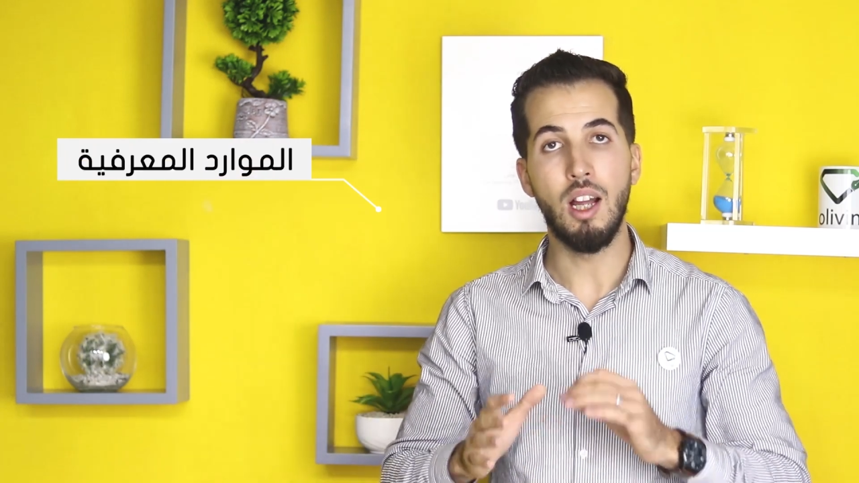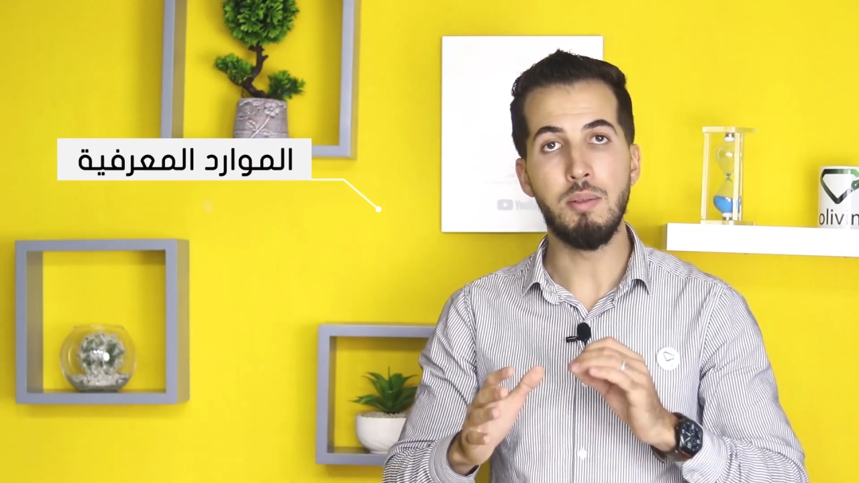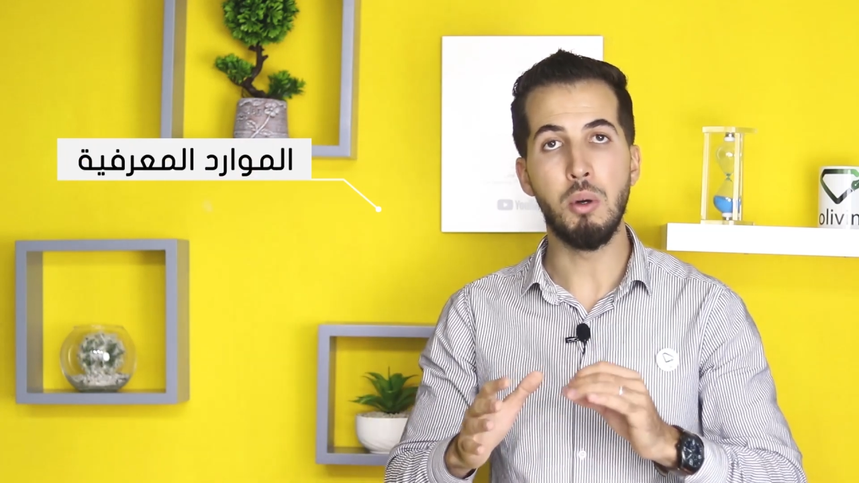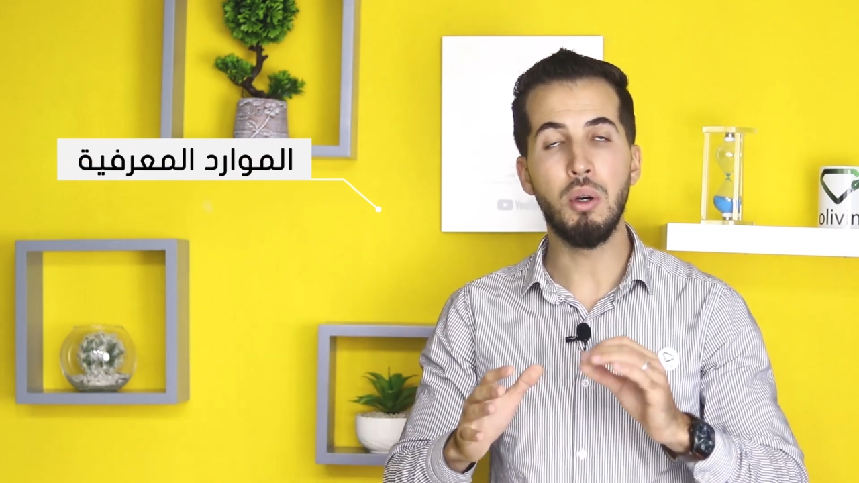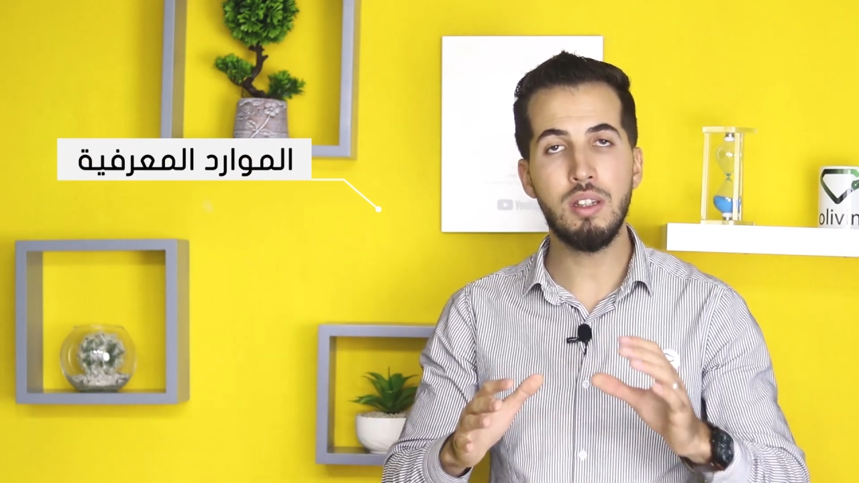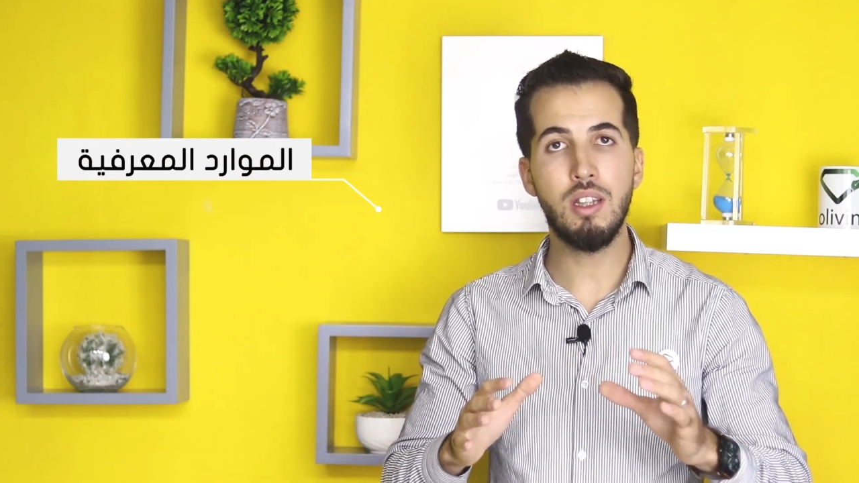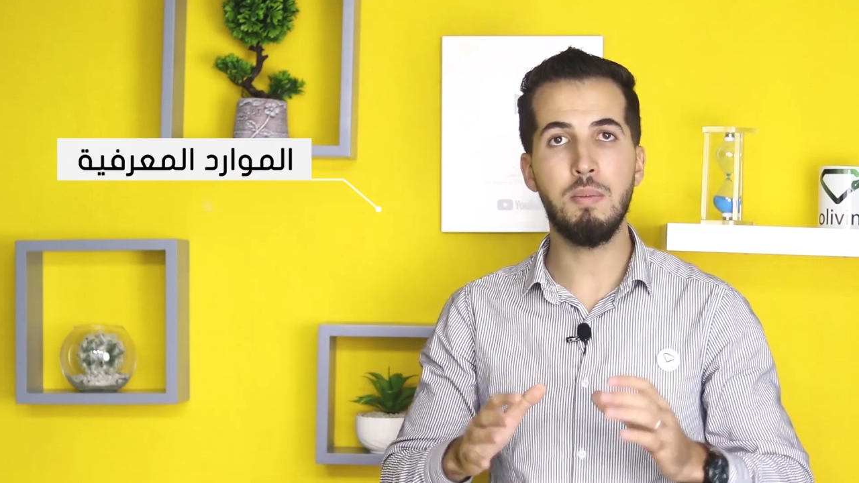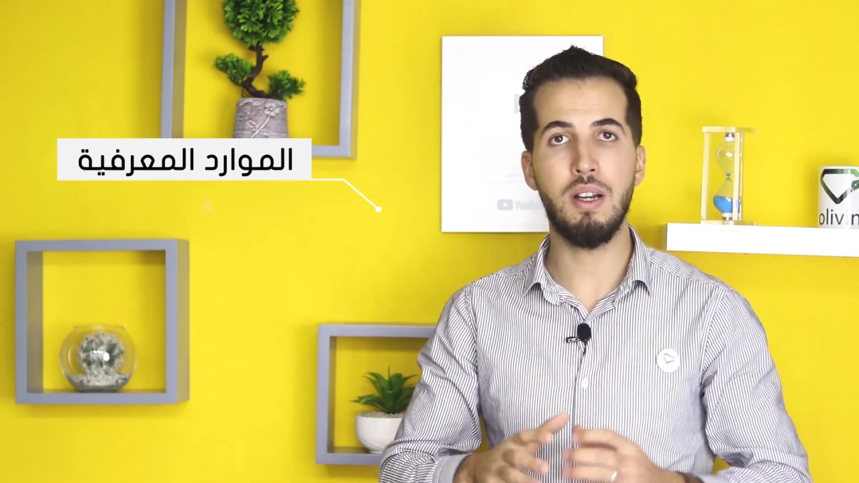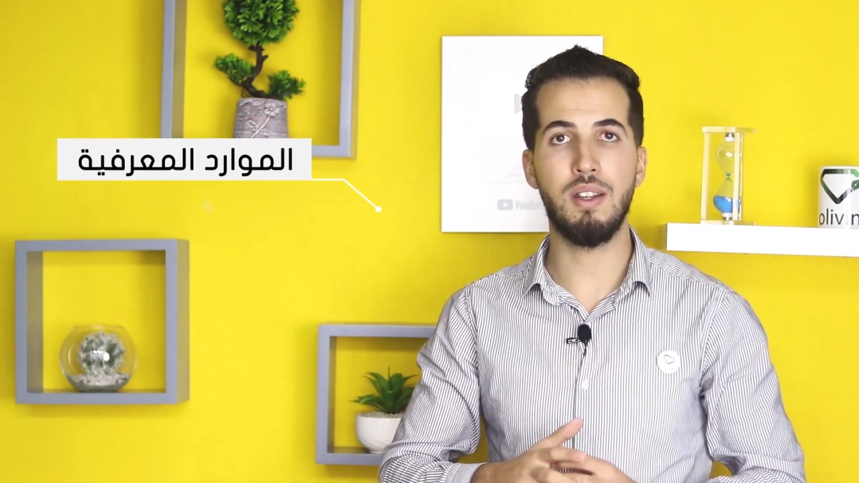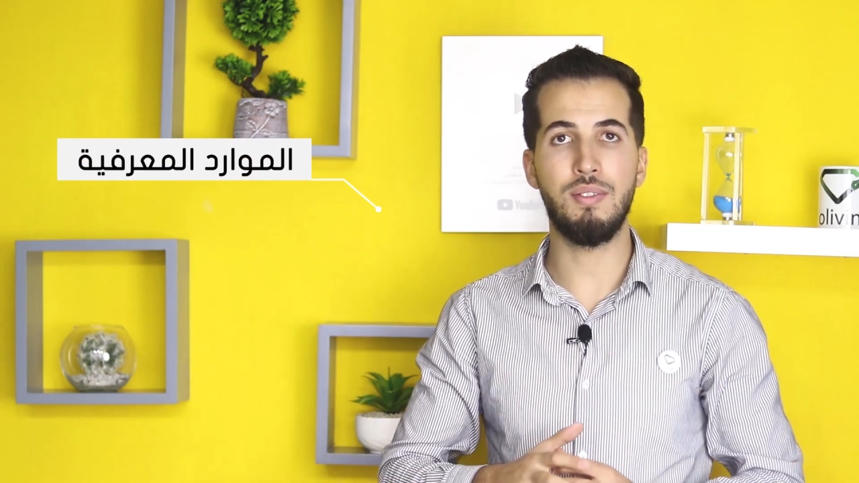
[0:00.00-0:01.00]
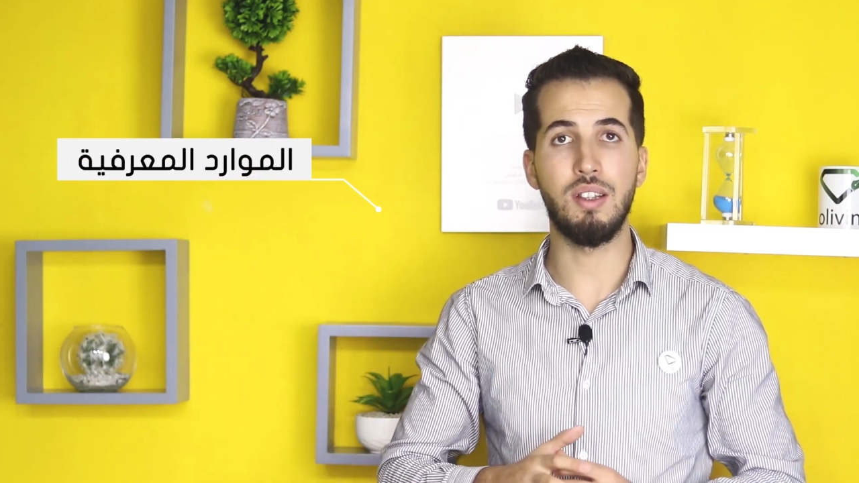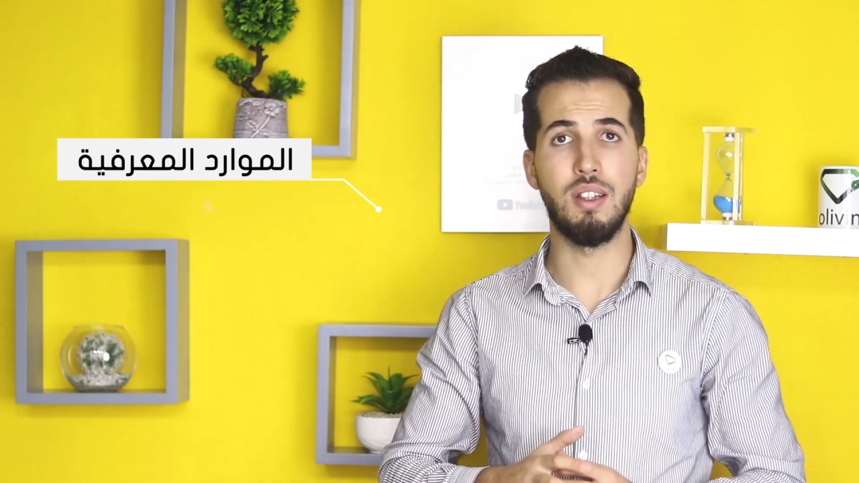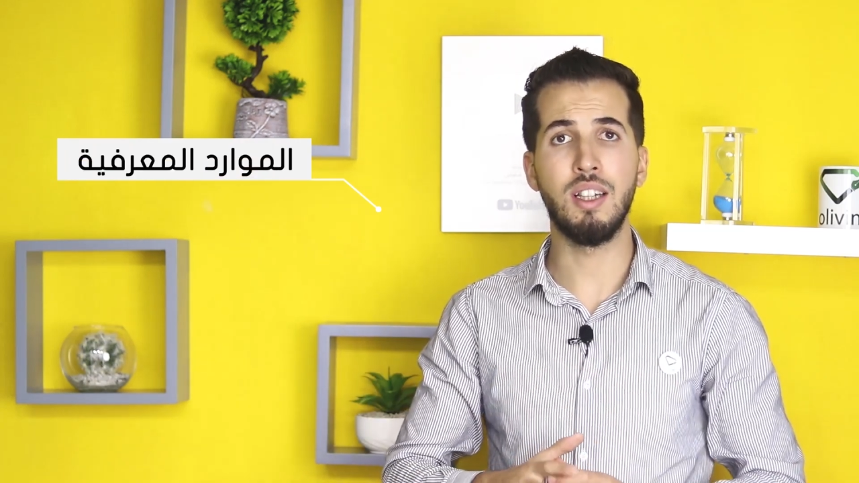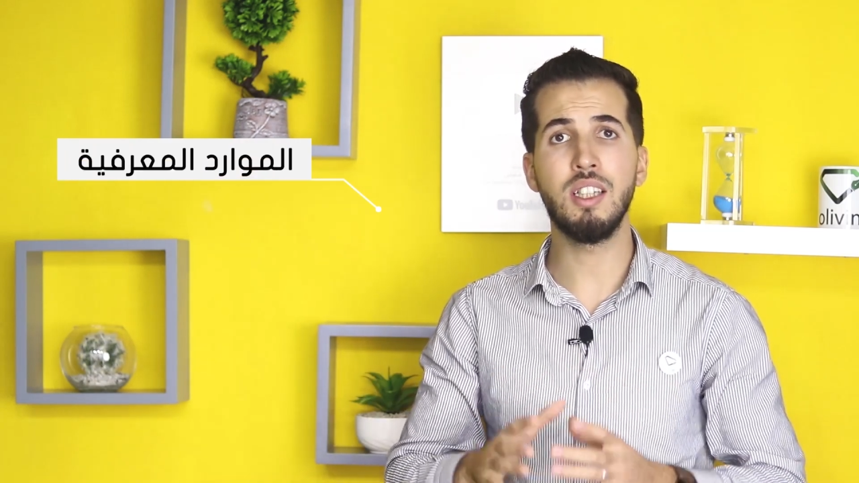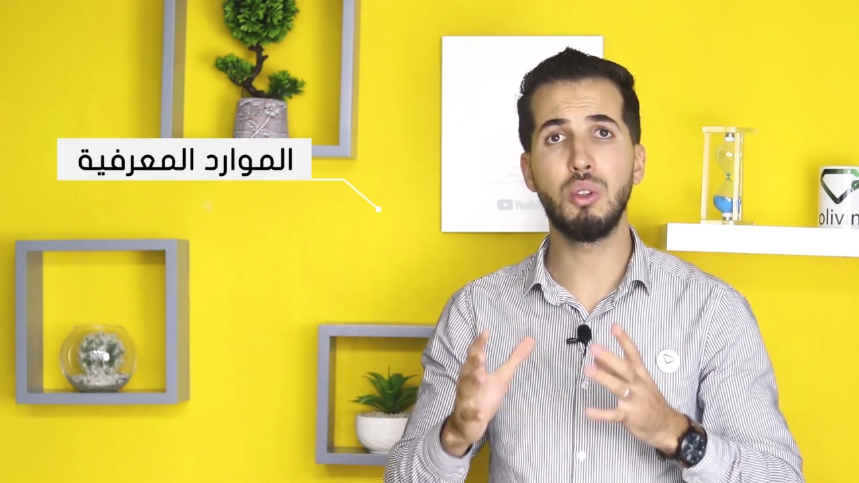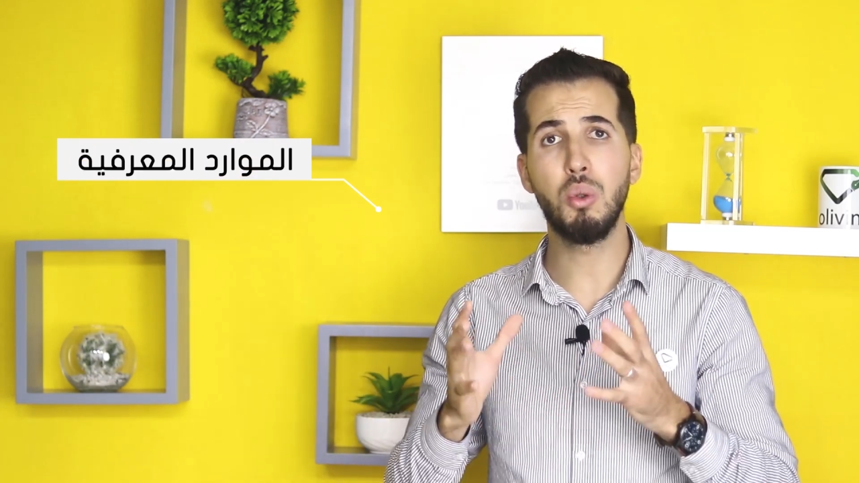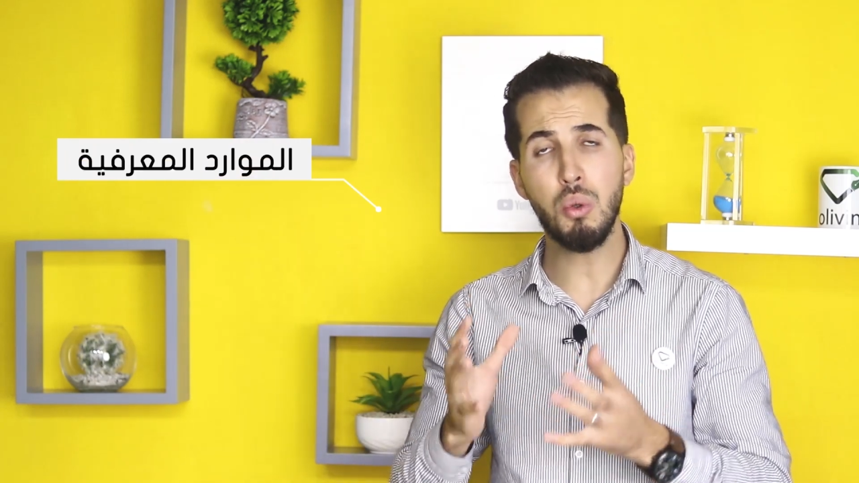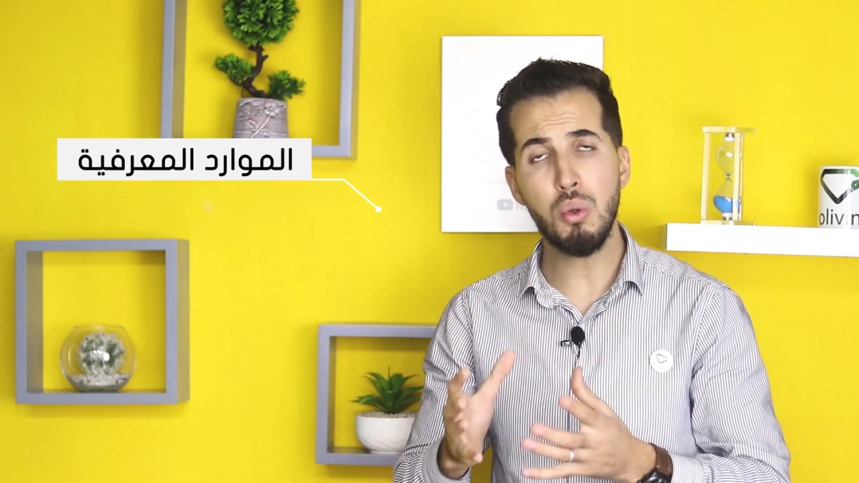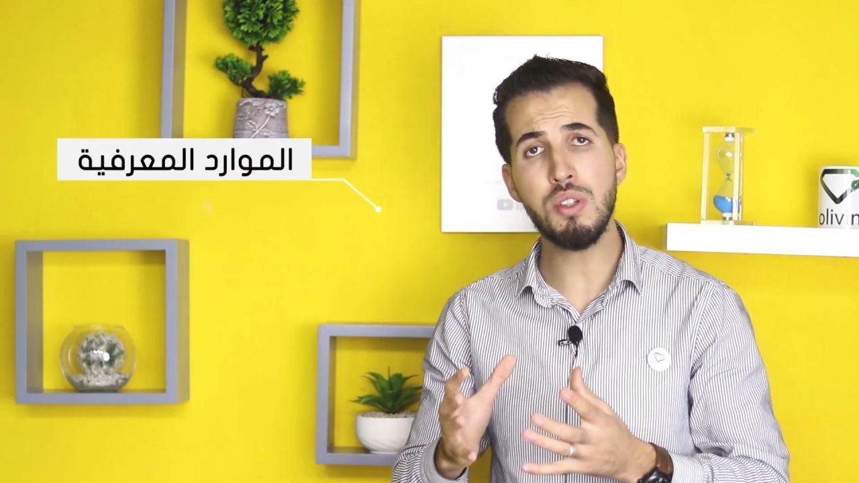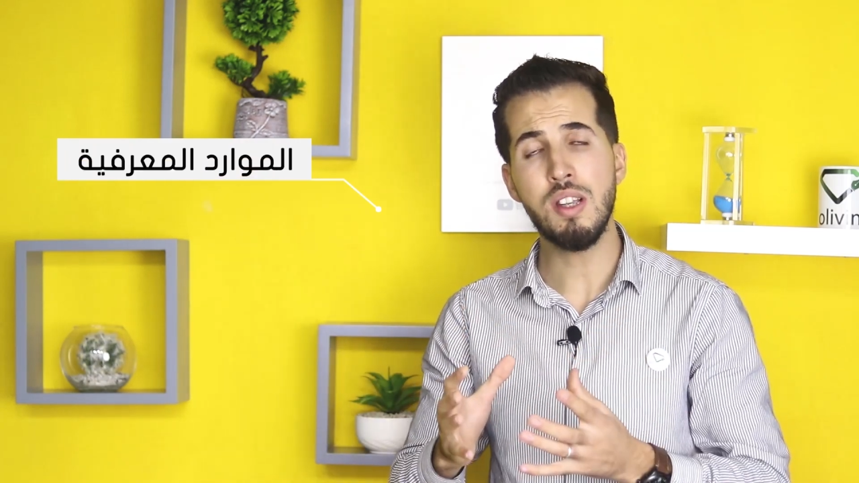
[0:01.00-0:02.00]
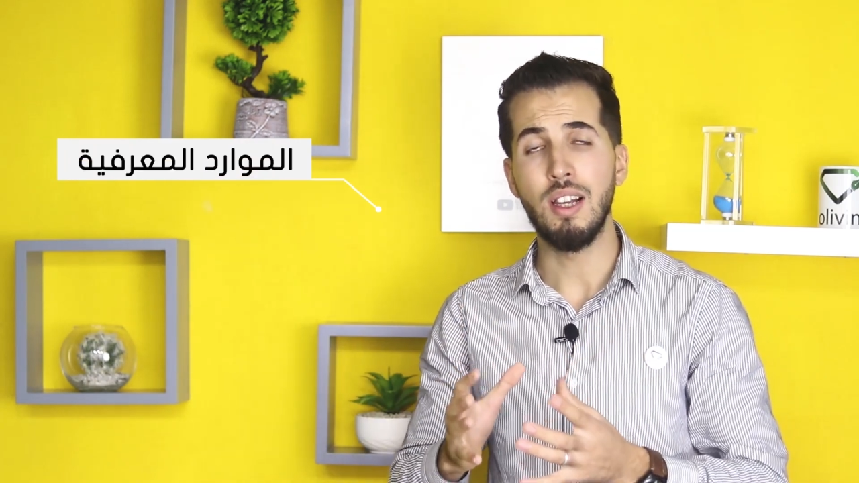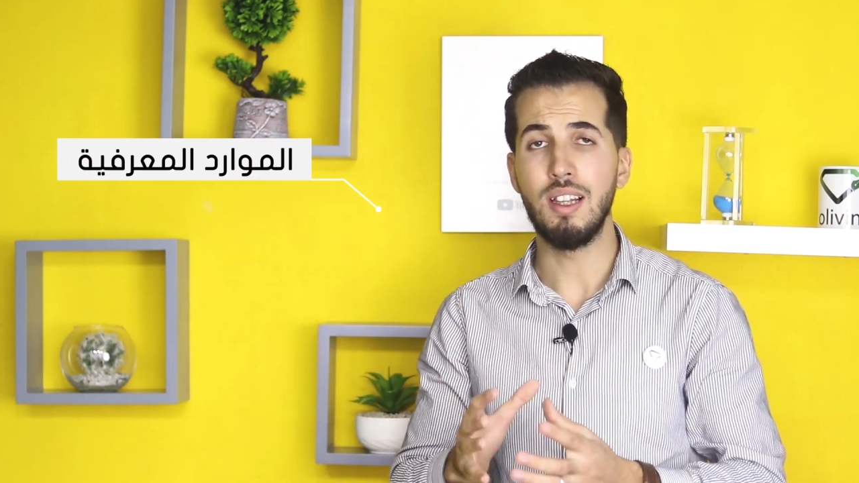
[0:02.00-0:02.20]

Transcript: الموارد المعرفية هي الدروس